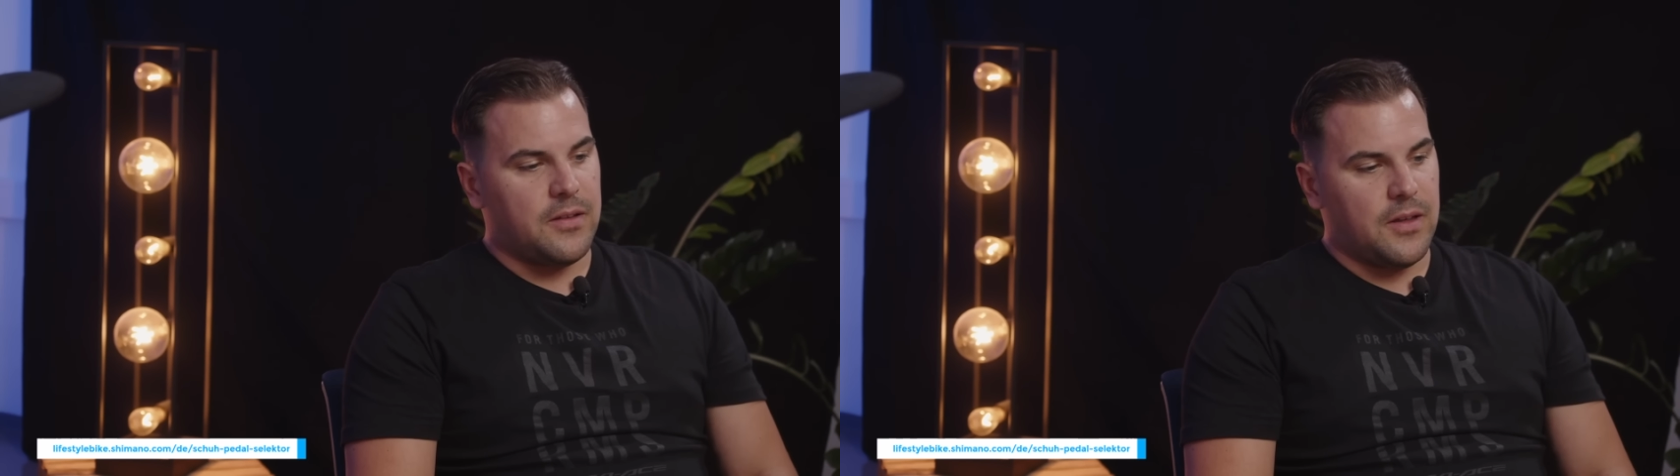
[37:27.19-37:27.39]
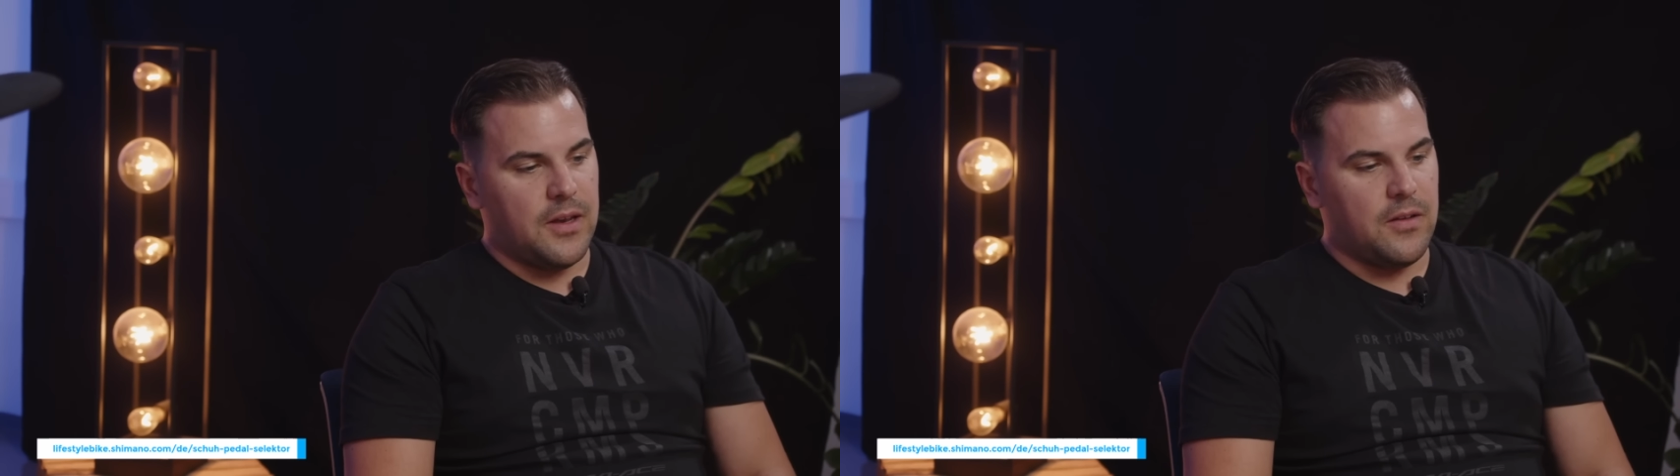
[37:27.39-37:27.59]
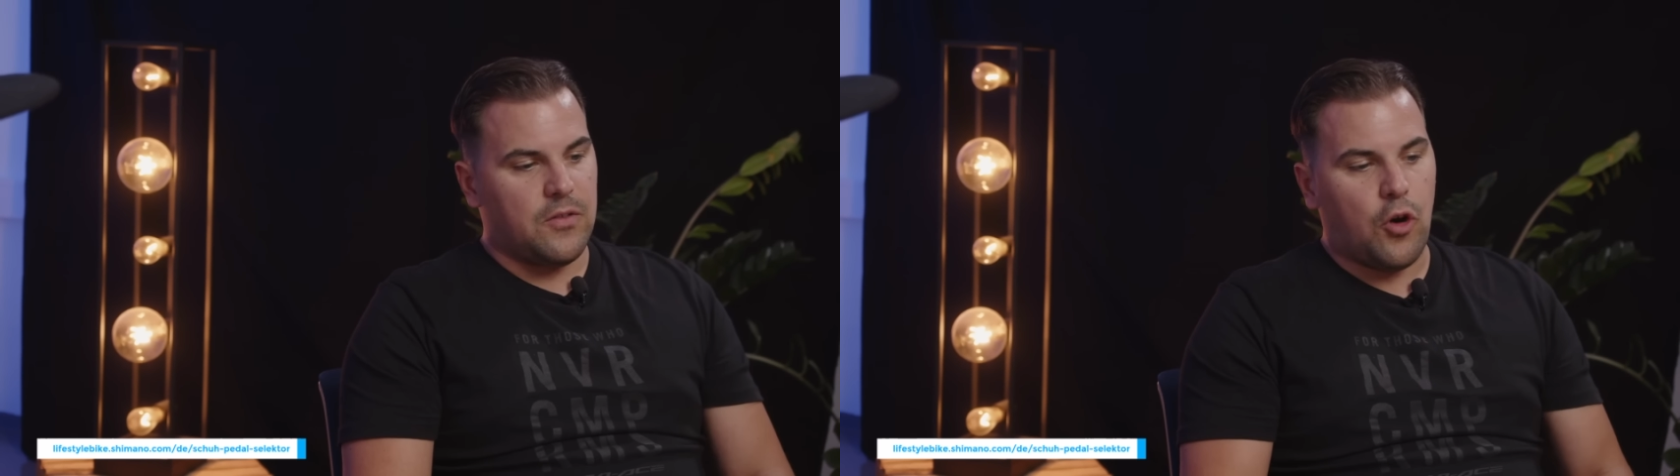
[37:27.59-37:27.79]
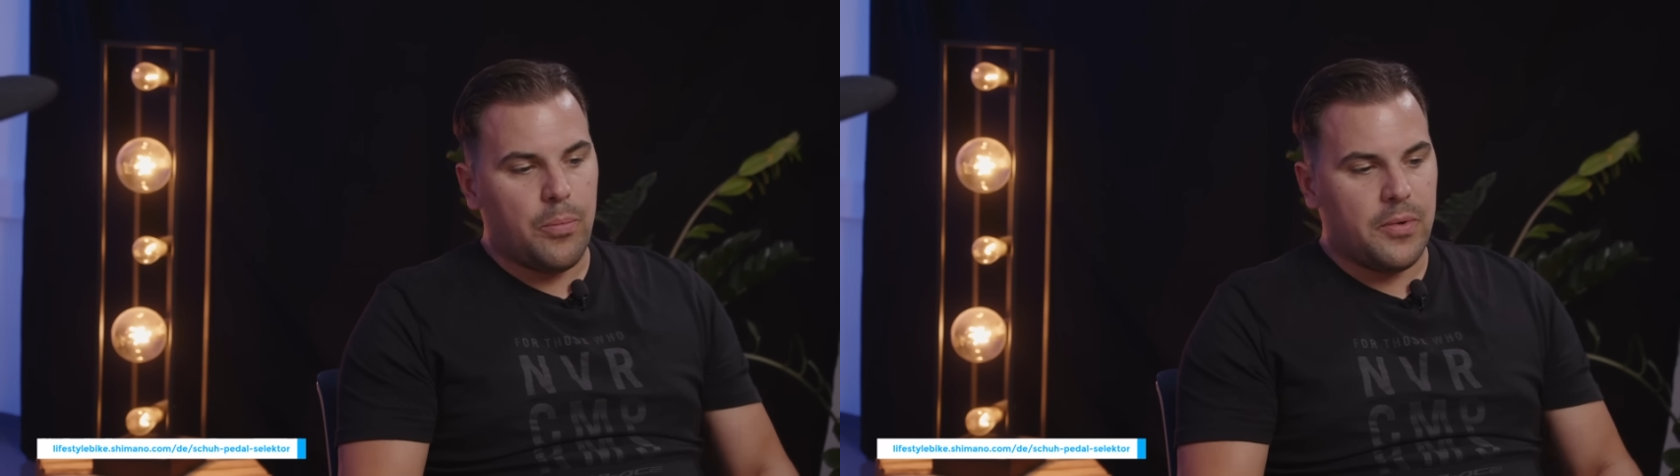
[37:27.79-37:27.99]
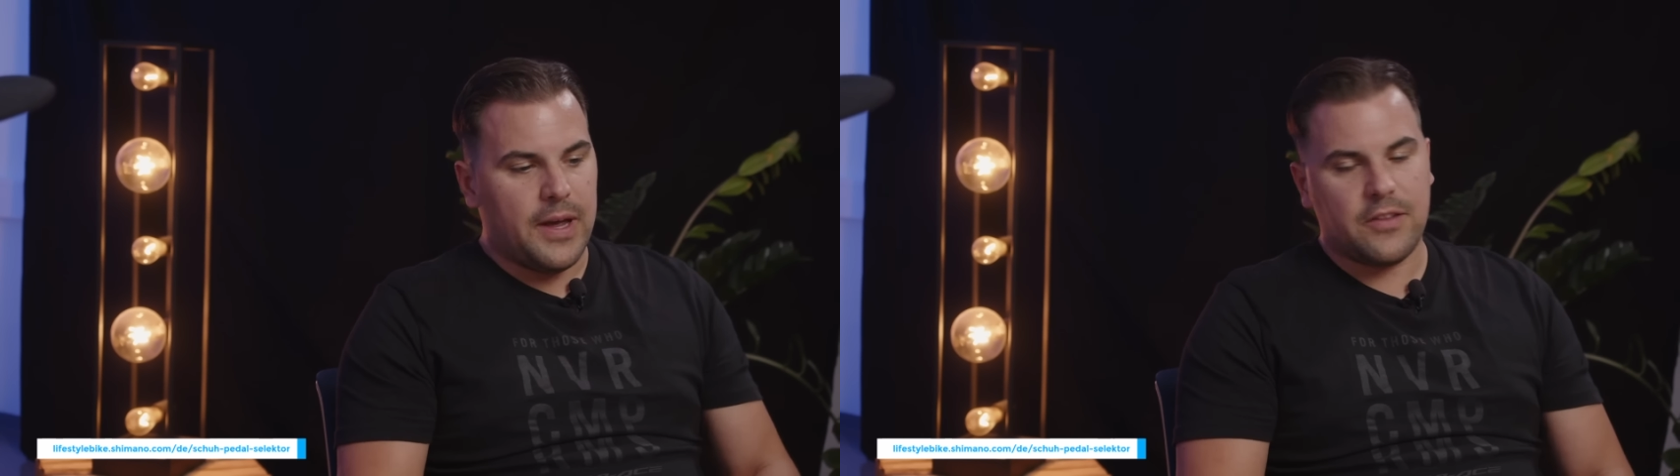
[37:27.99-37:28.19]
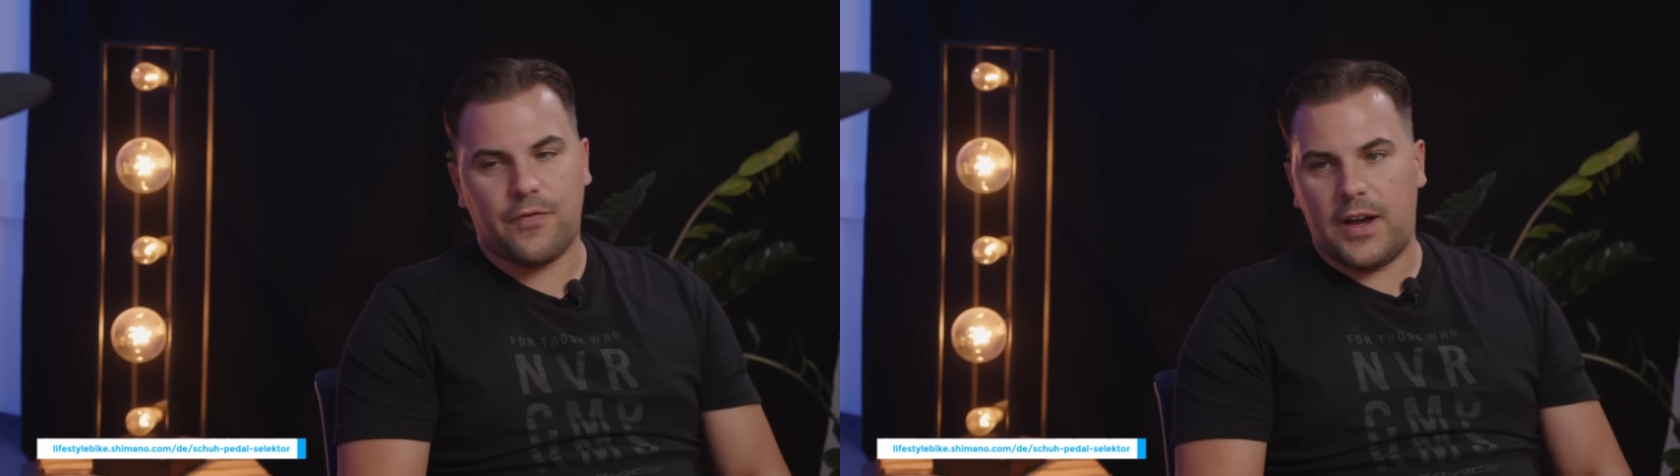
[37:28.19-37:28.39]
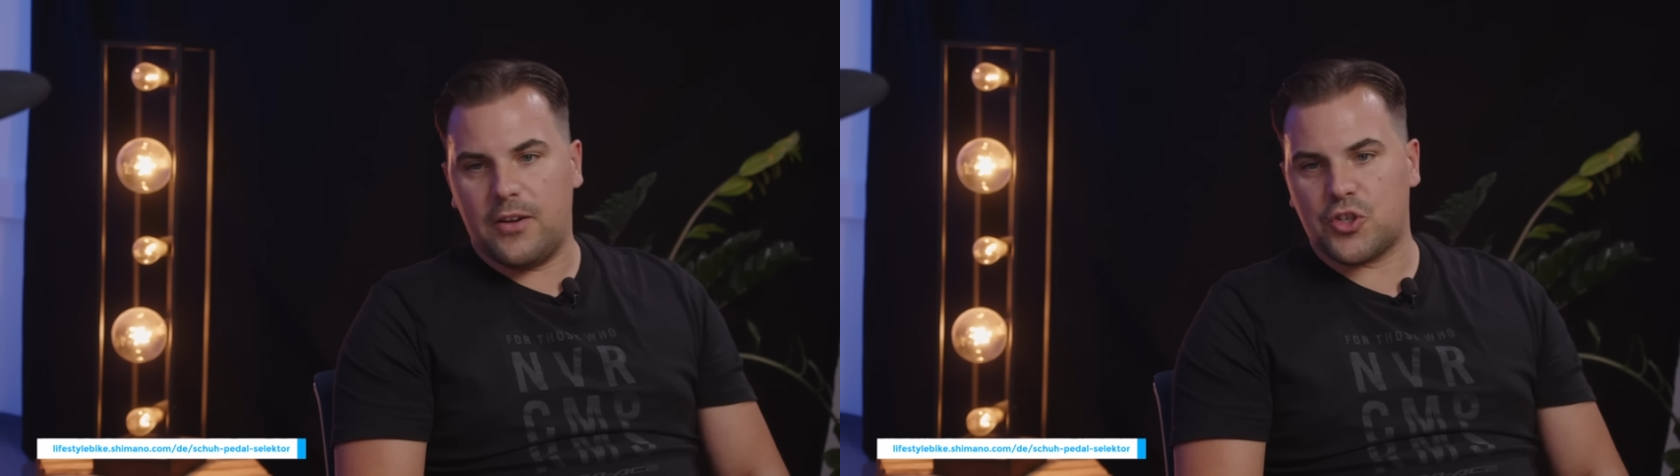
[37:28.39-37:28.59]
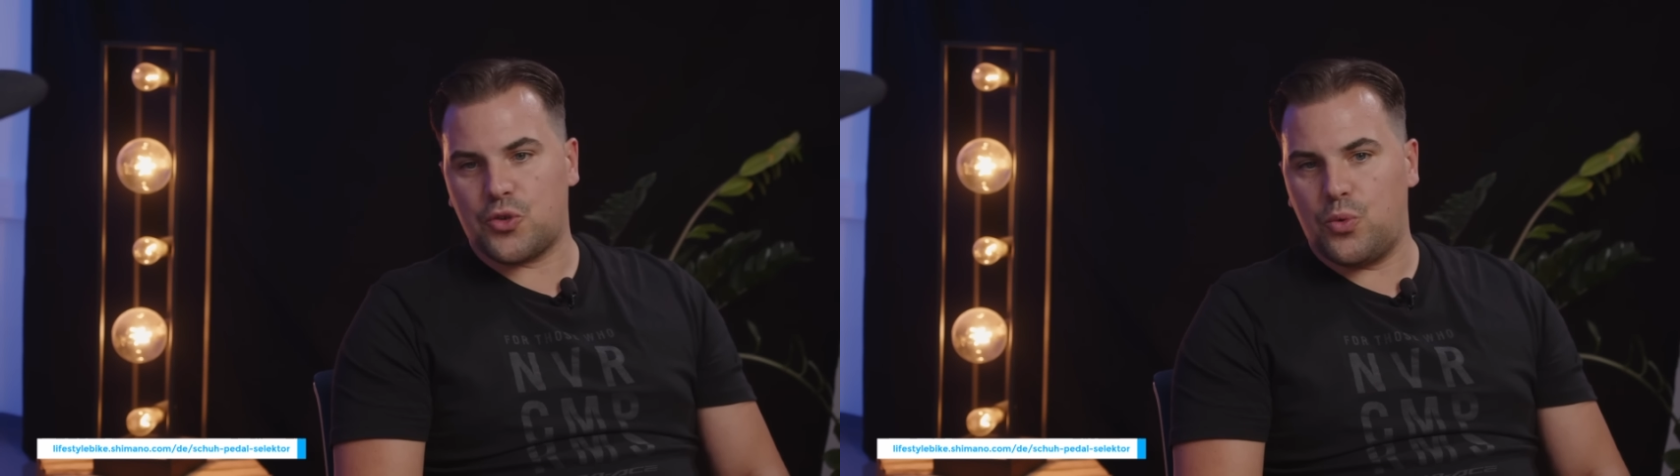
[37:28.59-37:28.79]
den Top
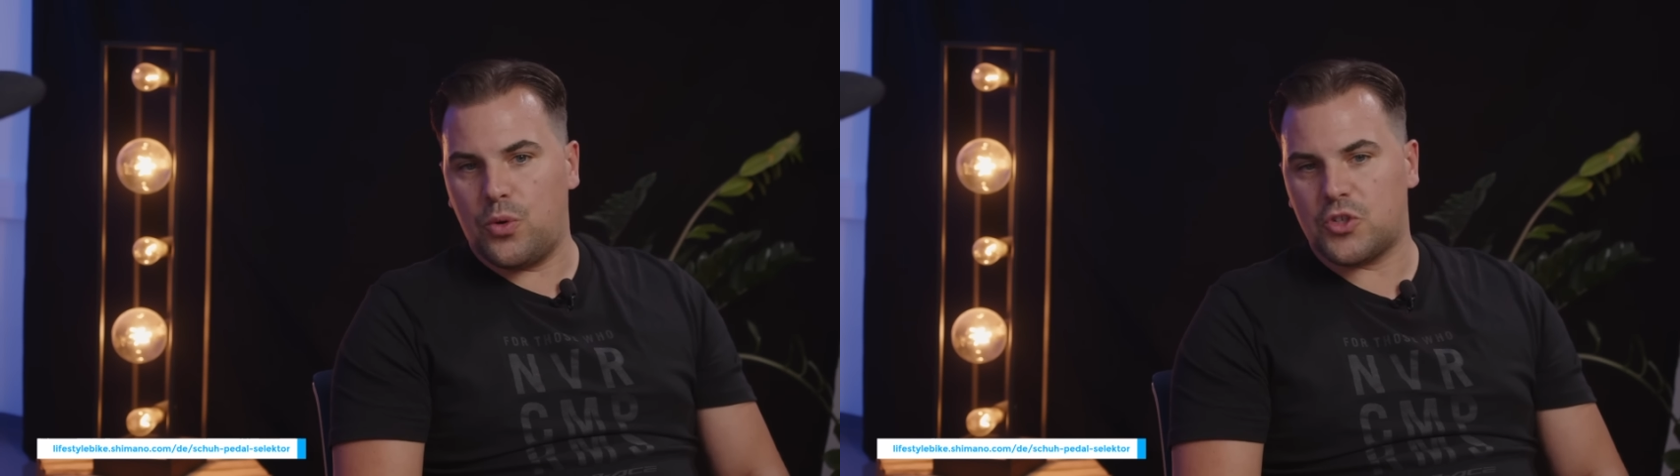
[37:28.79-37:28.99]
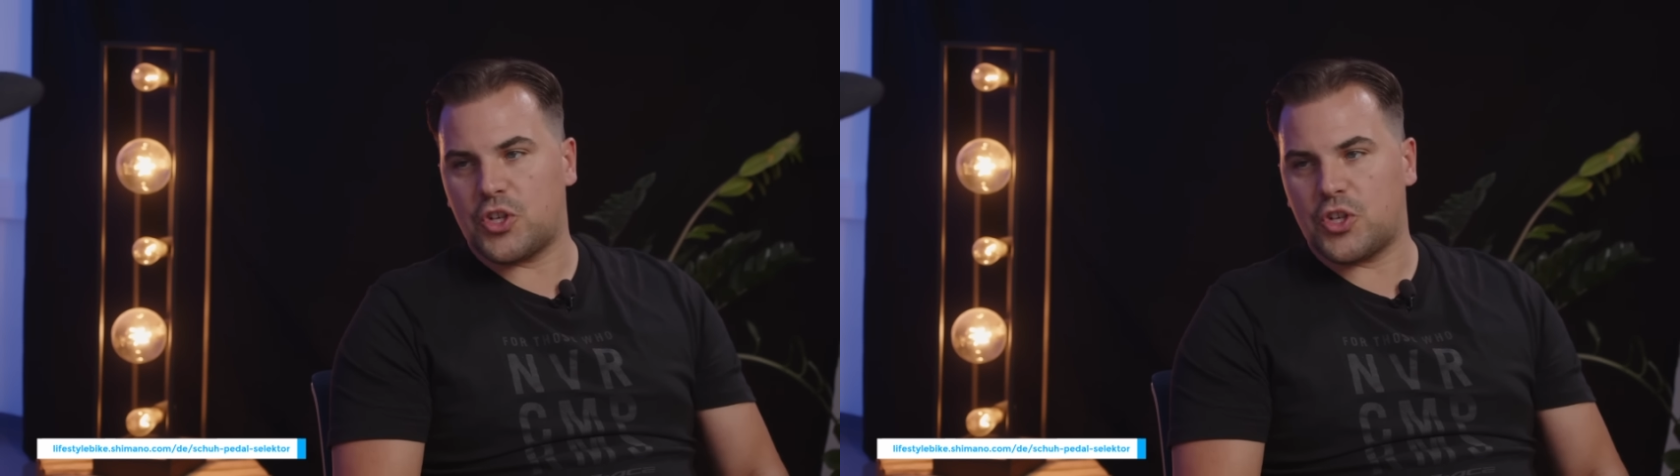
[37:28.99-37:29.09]
S-Fire-Schuh,